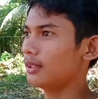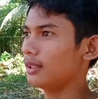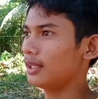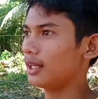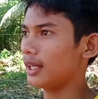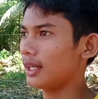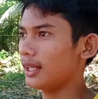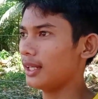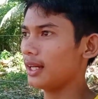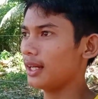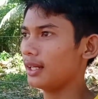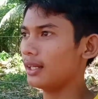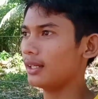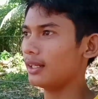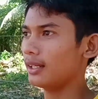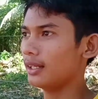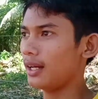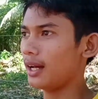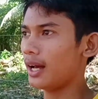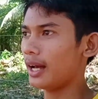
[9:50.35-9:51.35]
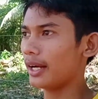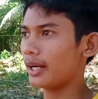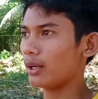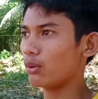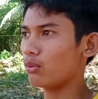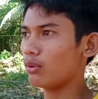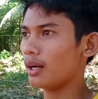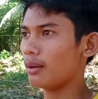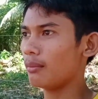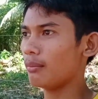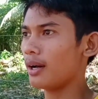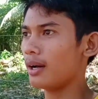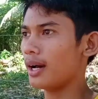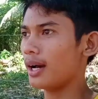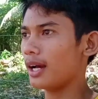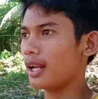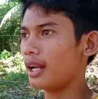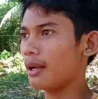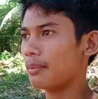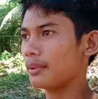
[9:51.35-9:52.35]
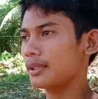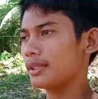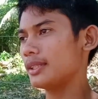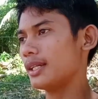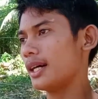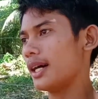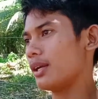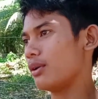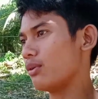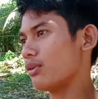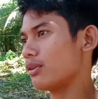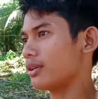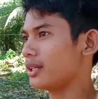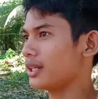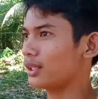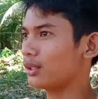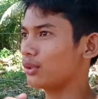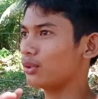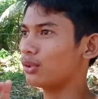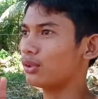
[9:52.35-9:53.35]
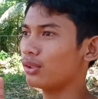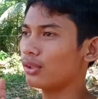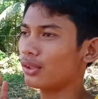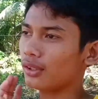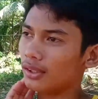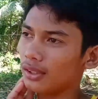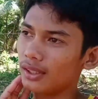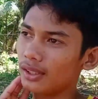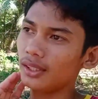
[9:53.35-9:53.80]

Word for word: ng ilang araw lang mga kalapatids araw linggo